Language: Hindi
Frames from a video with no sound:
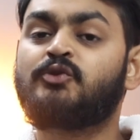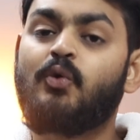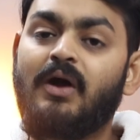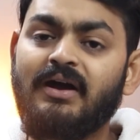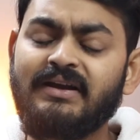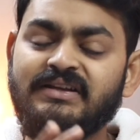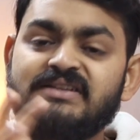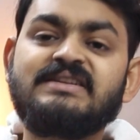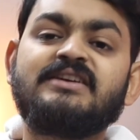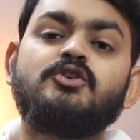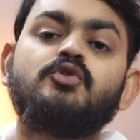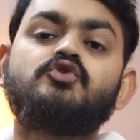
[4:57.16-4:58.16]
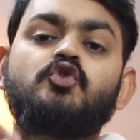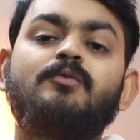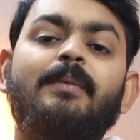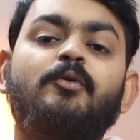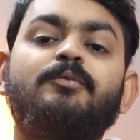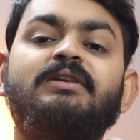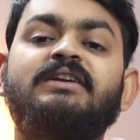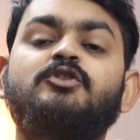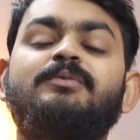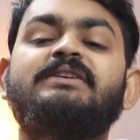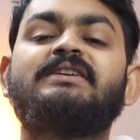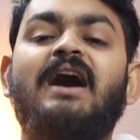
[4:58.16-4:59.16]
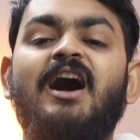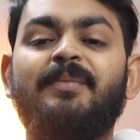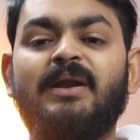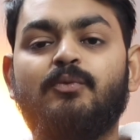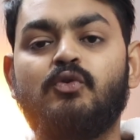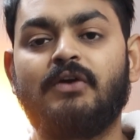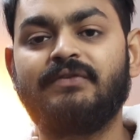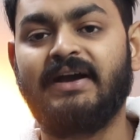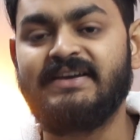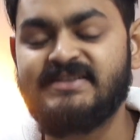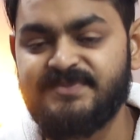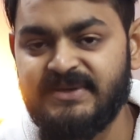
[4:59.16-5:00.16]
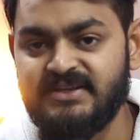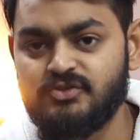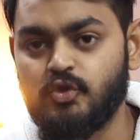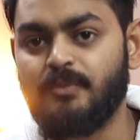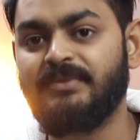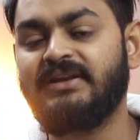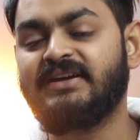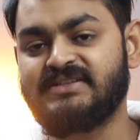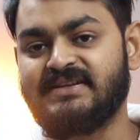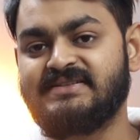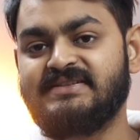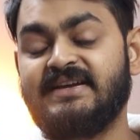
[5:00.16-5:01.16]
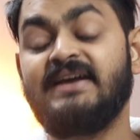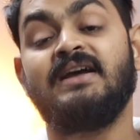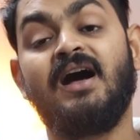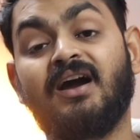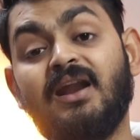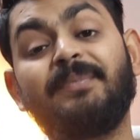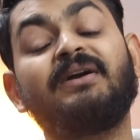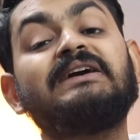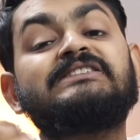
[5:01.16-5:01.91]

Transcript: तो अगर इस तरह की कोई जॉब आपको मिल रही है तो भाई यहाँ पर आपको काफ़ी हाईएस्ट पेइंग जॉब मिलने के चांसेज हैं अगर आप एक